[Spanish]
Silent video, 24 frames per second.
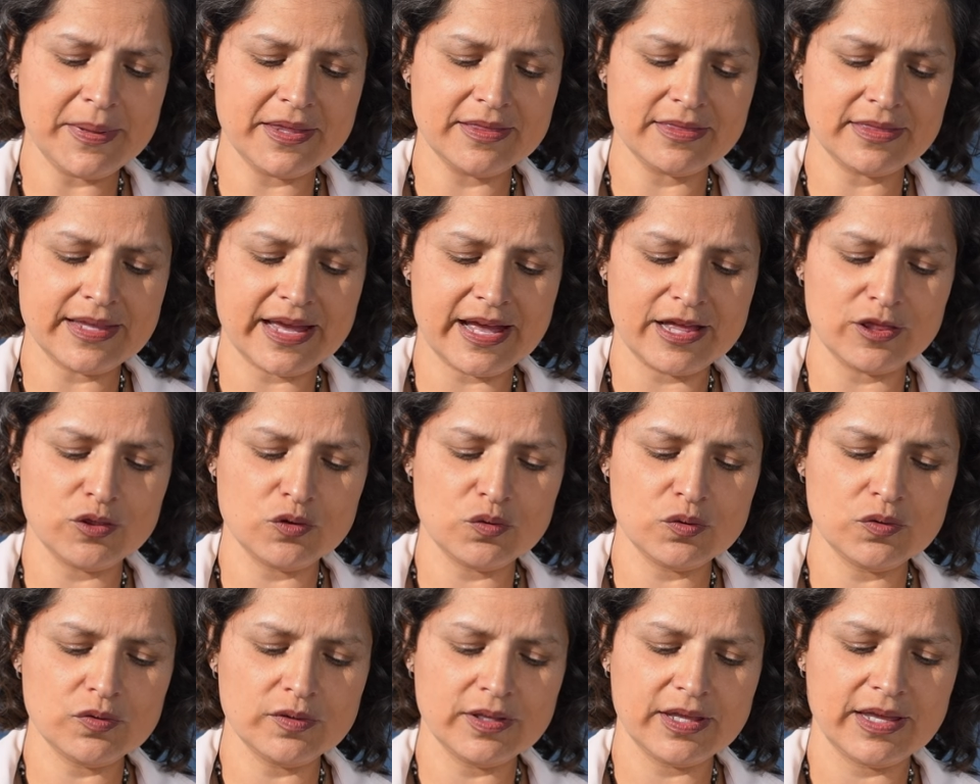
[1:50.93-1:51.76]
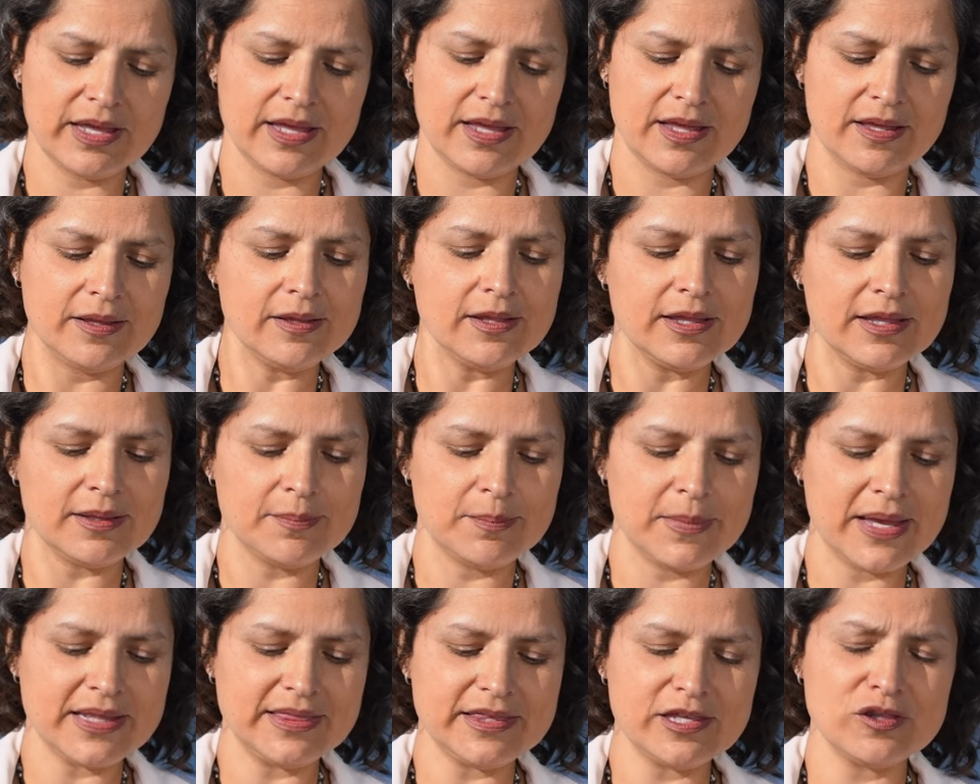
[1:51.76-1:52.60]
sus culturas y sus
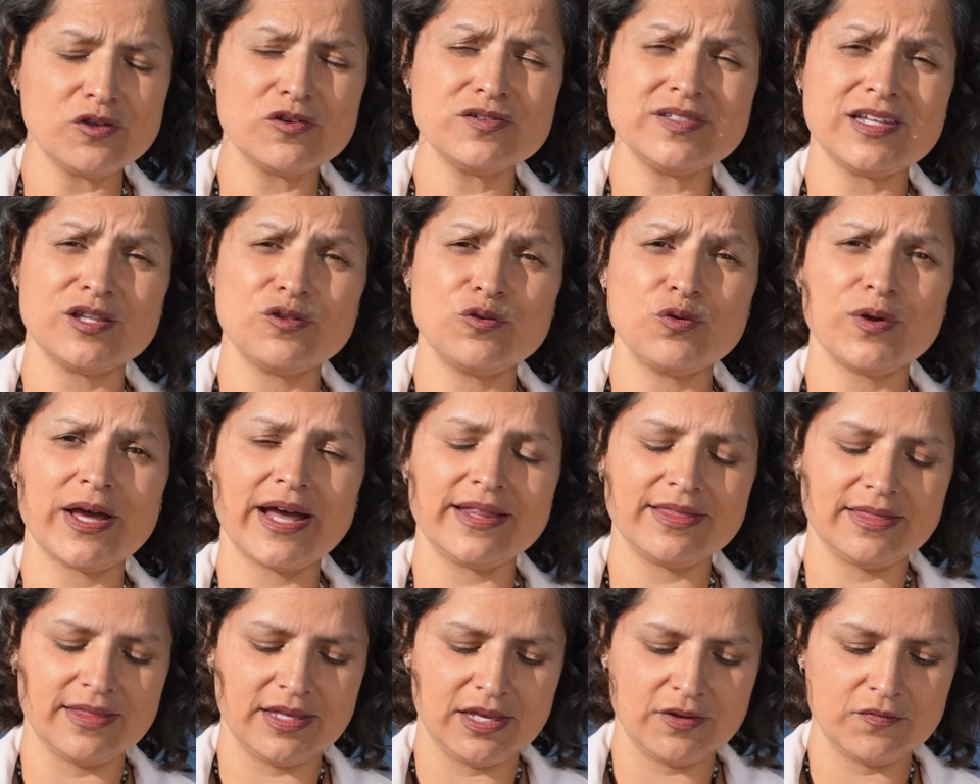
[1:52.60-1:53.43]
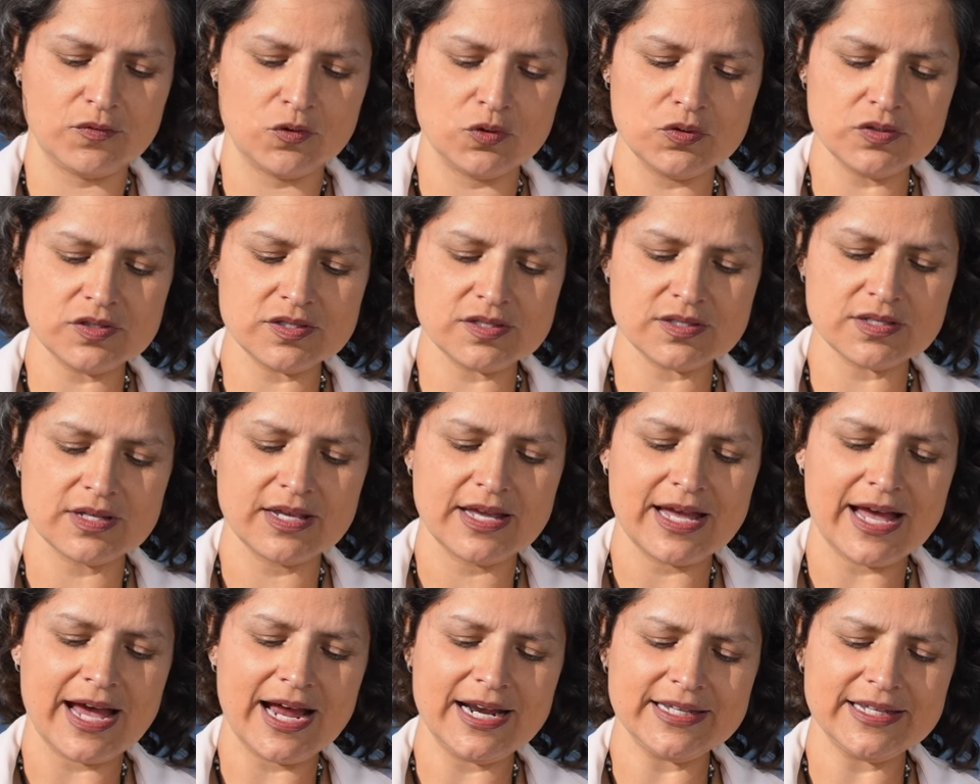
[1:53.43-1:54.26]
religiones alrededor del mundo.